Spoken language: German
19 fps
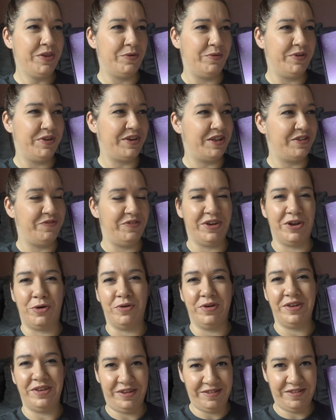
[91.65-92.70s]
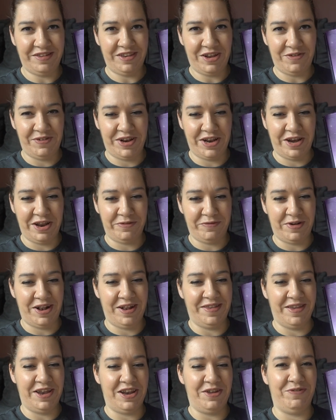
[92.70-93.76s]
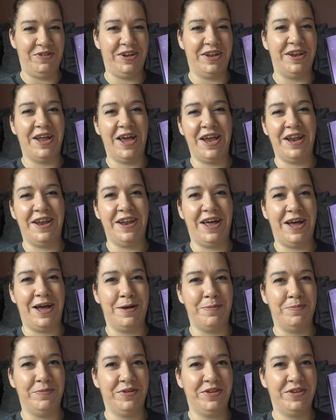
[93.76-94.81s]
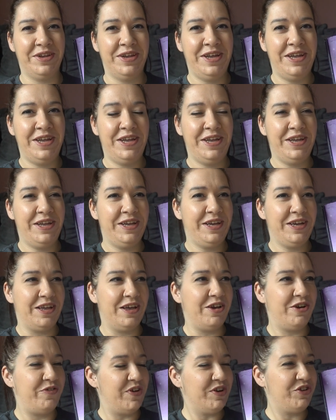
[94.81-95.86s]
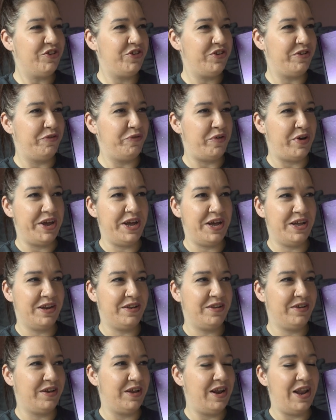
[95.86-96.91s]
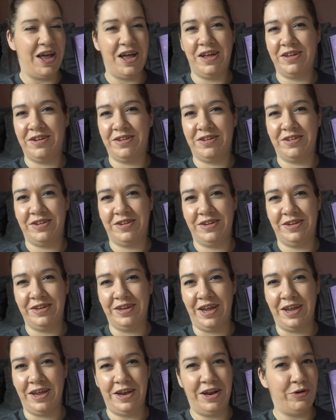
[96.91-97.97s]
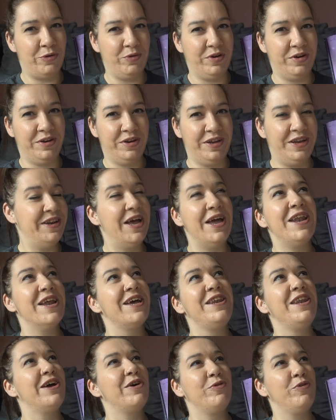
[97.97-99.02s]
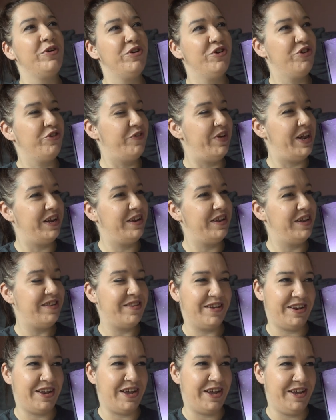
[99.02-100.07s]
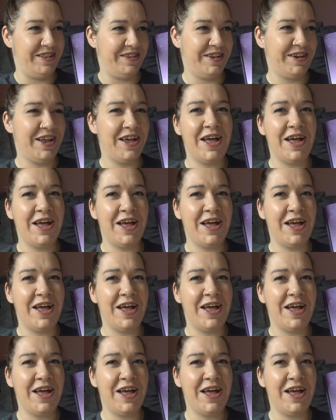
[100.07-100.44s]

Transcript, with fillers: Und das wird auch dieses Jahr wieder der Fall sein. Da wird dann einen Abend gequatscht, gefeiert, gelacht, Erinnerungen, in Erinnerungen geschwelgt, etc. etc.